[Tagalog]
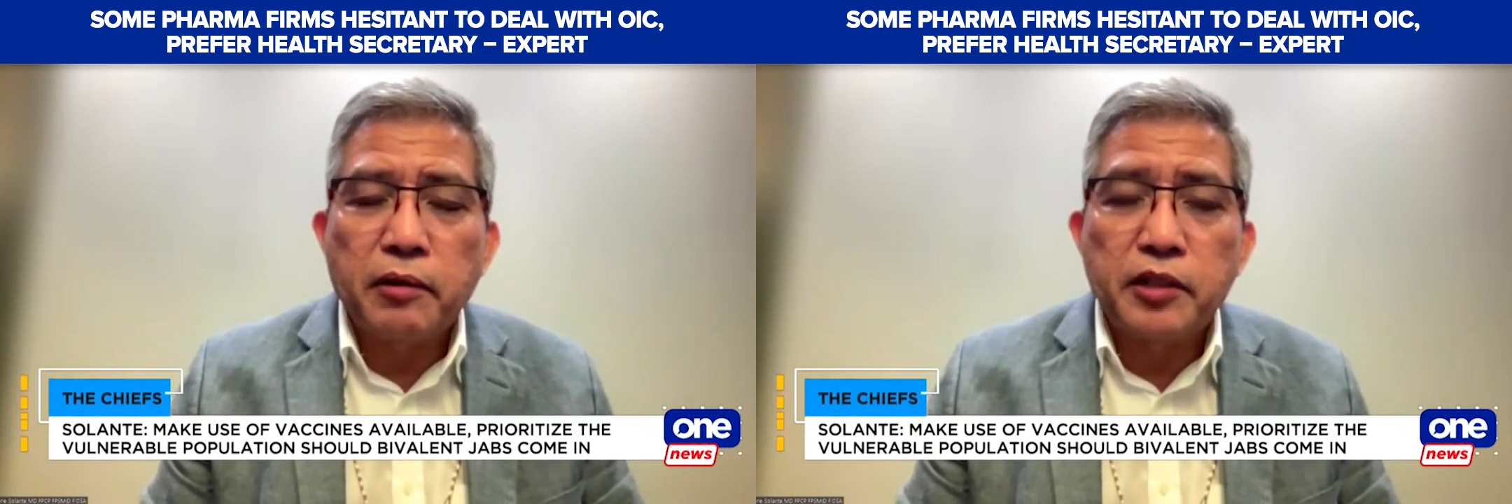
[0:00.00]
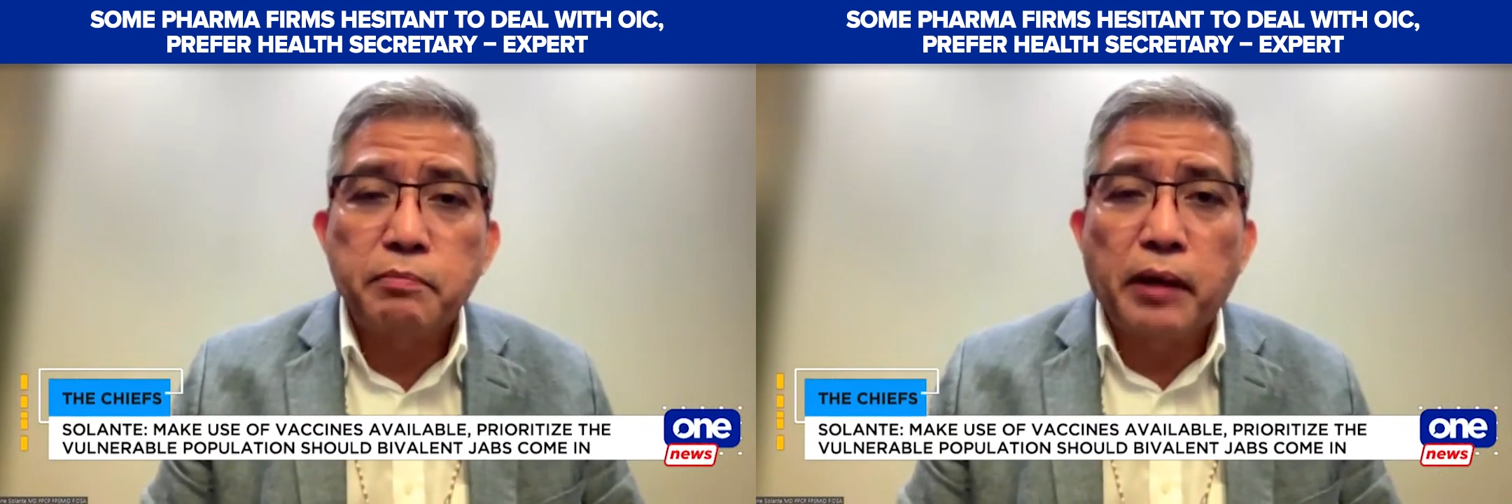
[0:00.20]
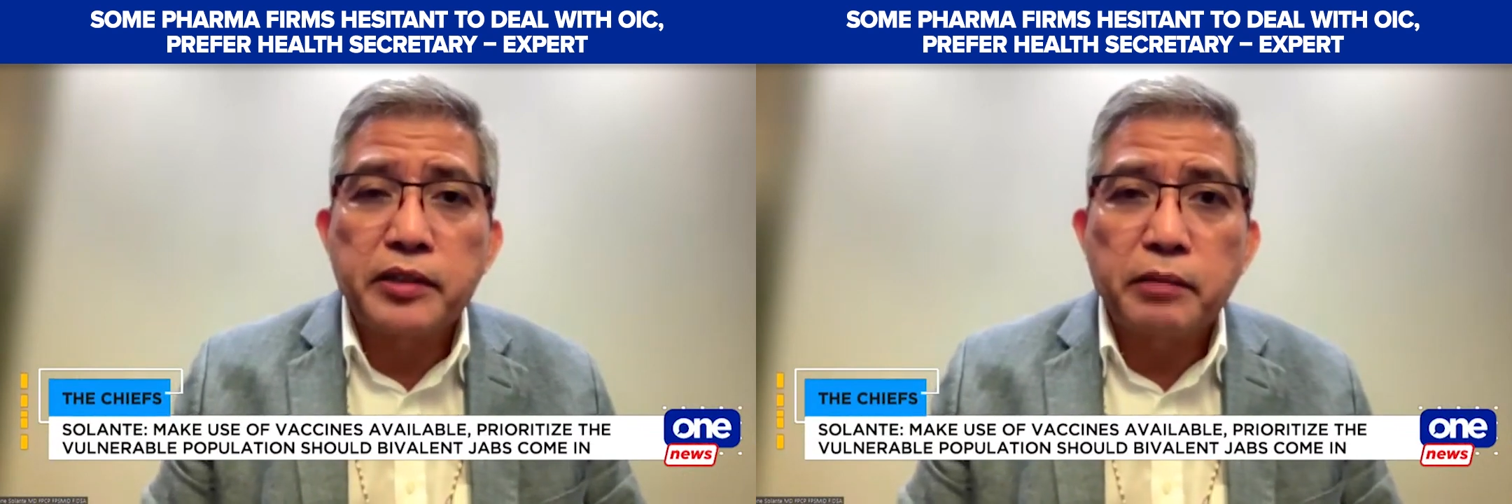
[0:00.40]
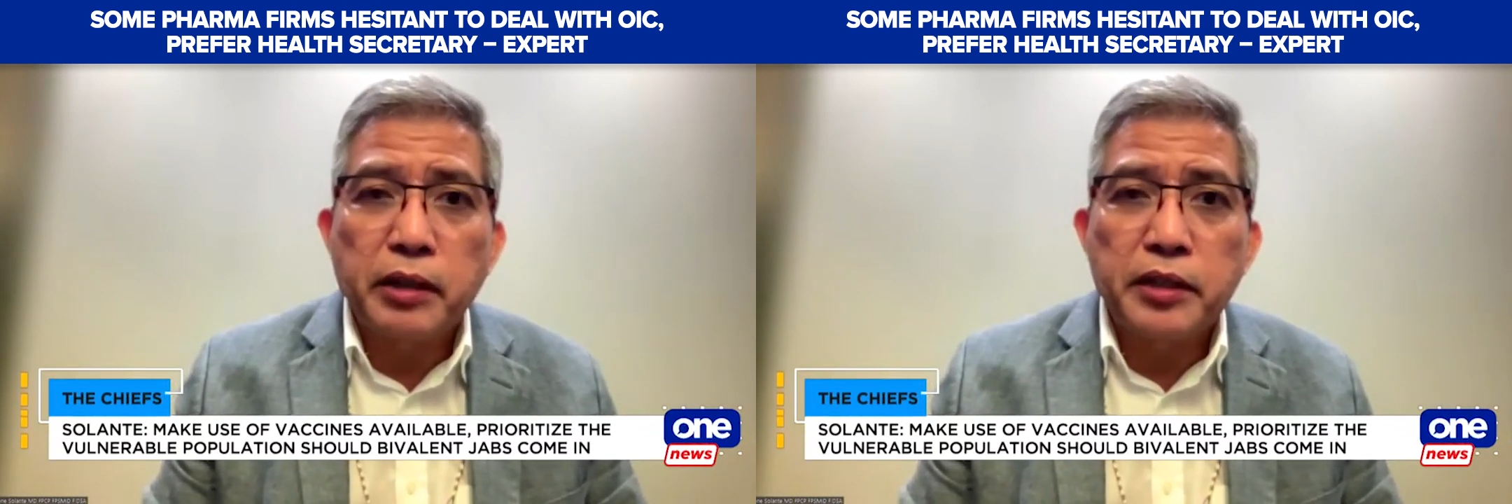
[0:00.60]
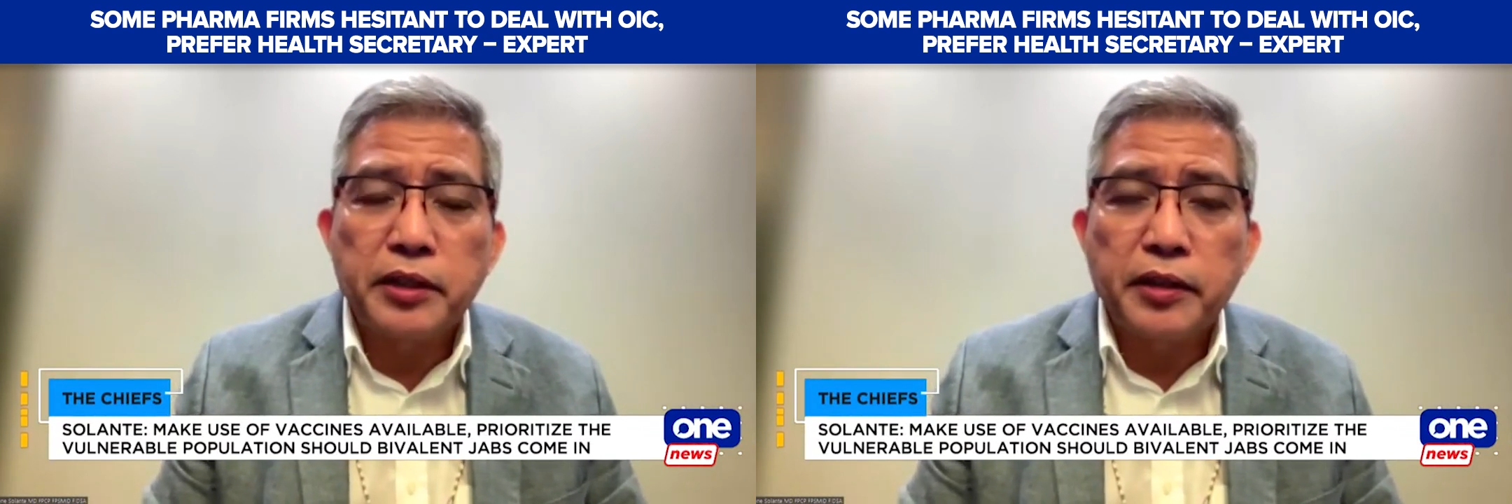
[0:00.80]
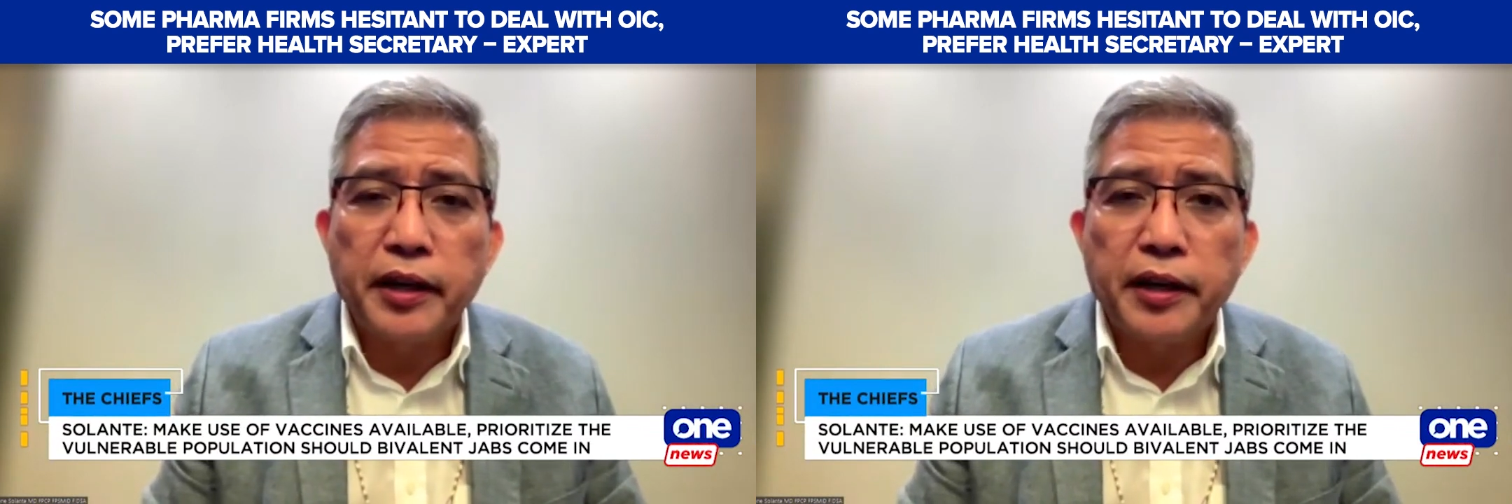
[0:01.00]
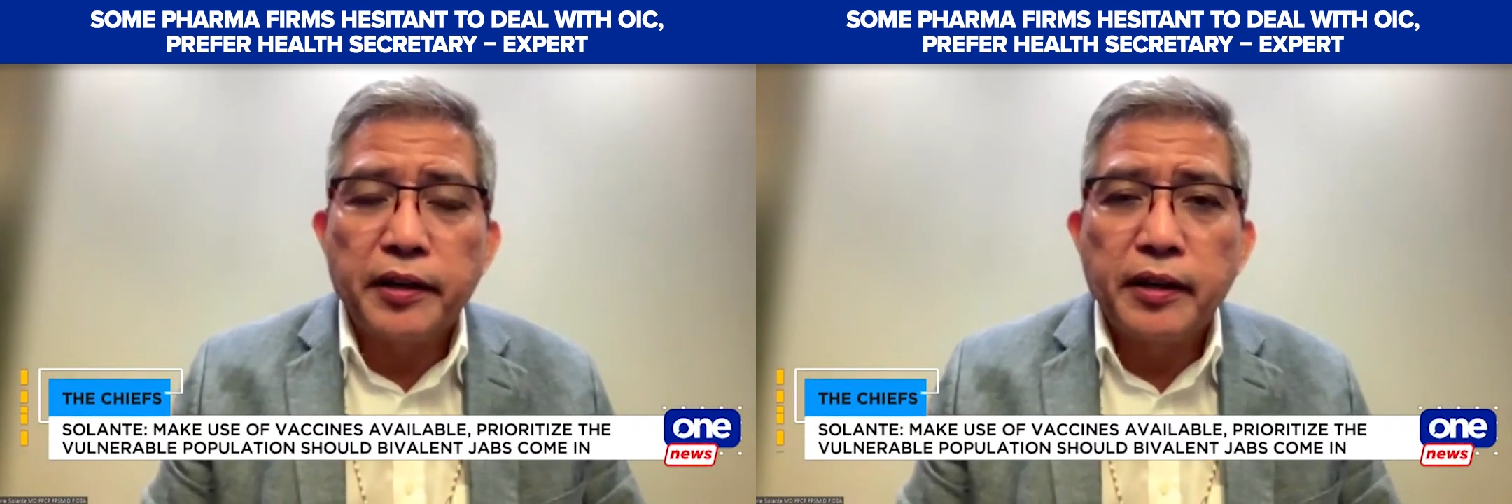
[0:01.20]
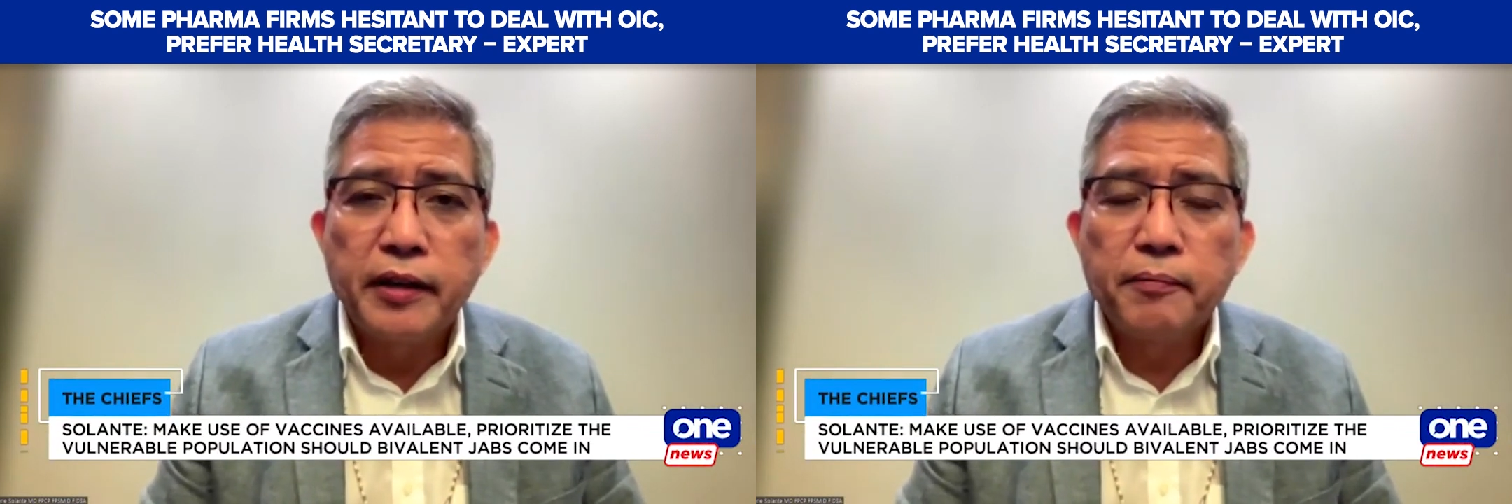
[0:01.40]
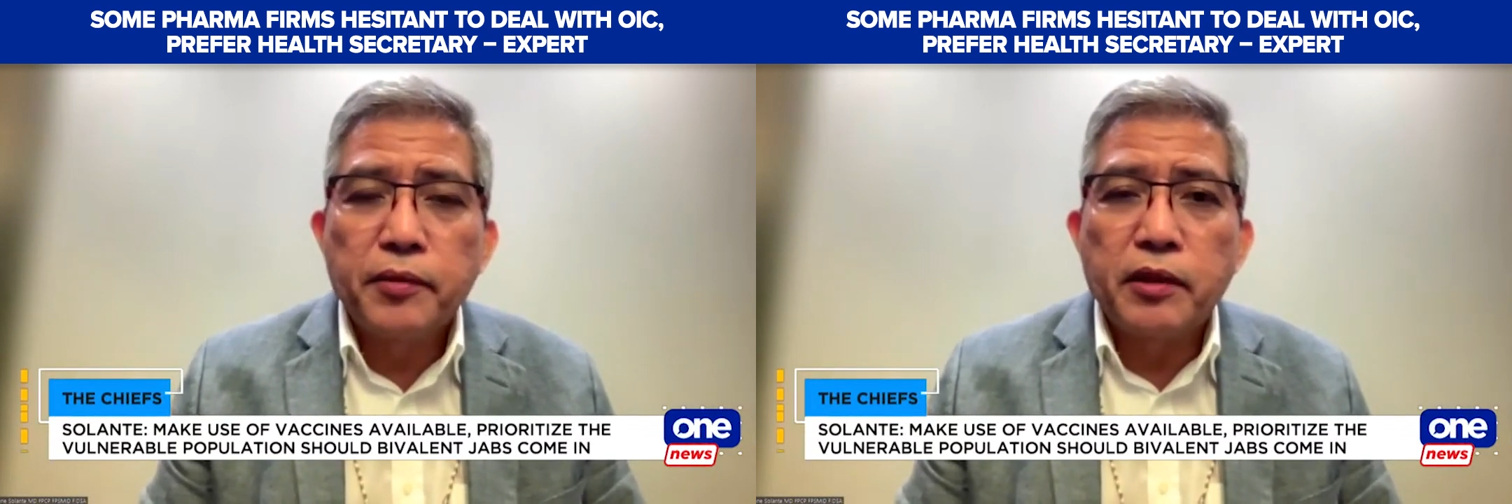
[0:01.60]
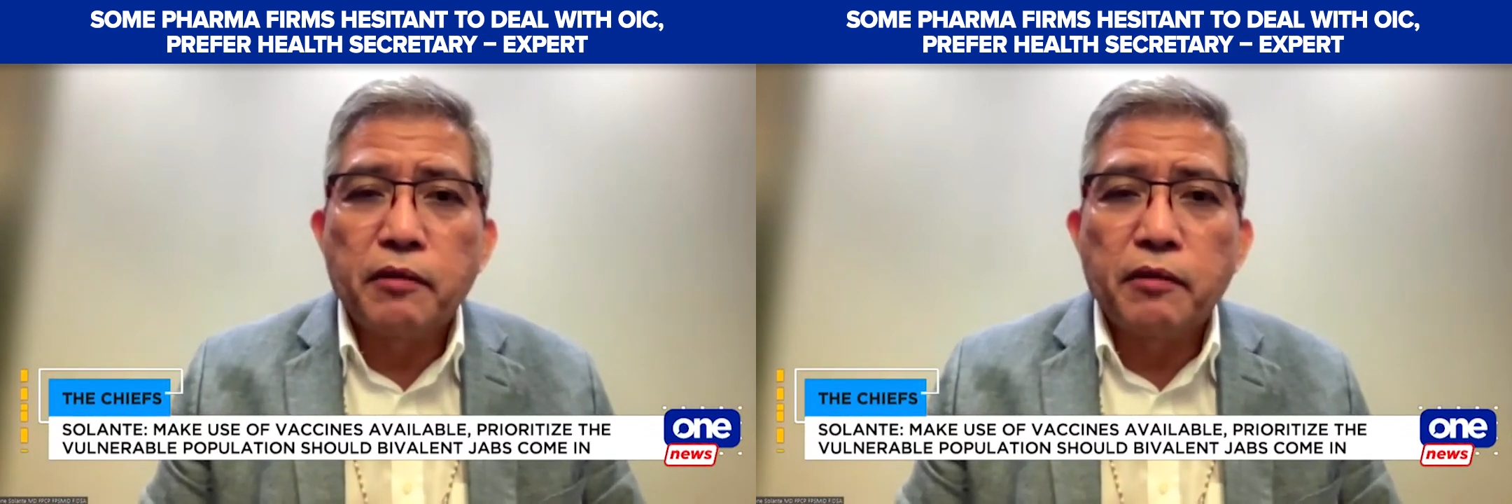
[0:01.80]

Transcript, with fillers: the responsibility there